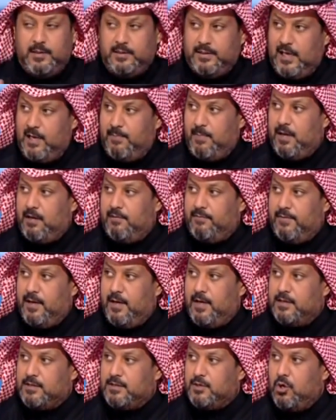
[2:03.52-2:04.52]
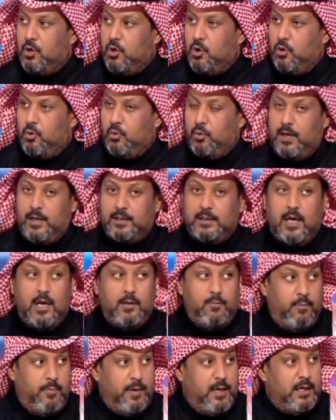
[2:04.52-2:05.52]
بتكلم عن الفائز
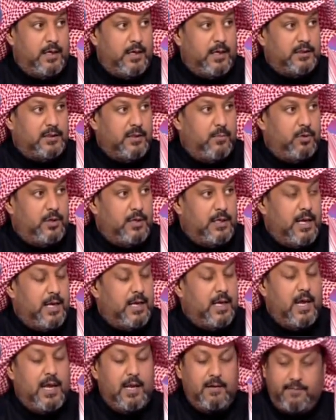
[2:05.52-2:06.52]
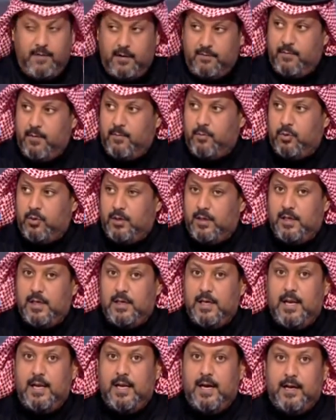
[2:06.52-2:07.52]
والأداء المبهر اللي قدمه الهلال ألف ألف مبروك
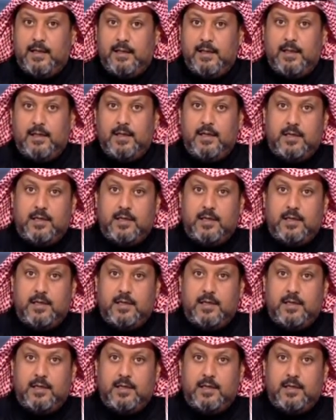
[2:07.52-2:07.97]
للهلال هاردك